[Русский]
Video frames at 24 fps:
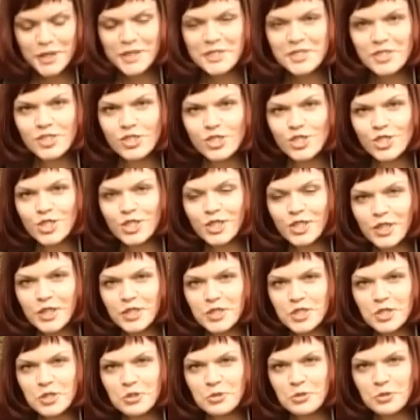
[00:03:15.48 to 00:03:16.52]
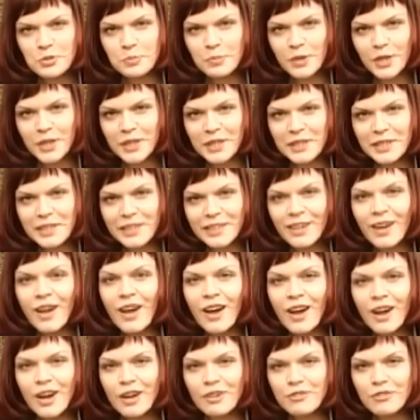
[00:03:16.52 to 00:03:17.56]
практически как шаурма, или
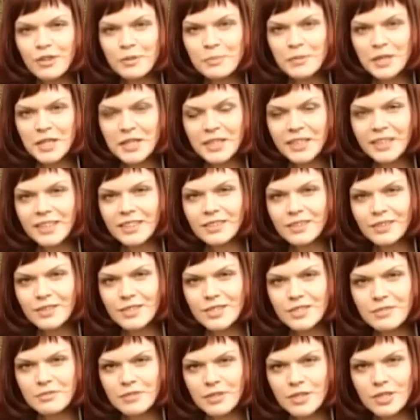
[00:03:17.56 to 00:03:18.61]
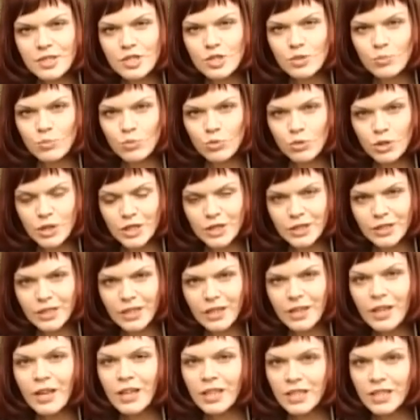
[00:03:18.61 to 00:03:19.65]
а, в Америке это называется буррито.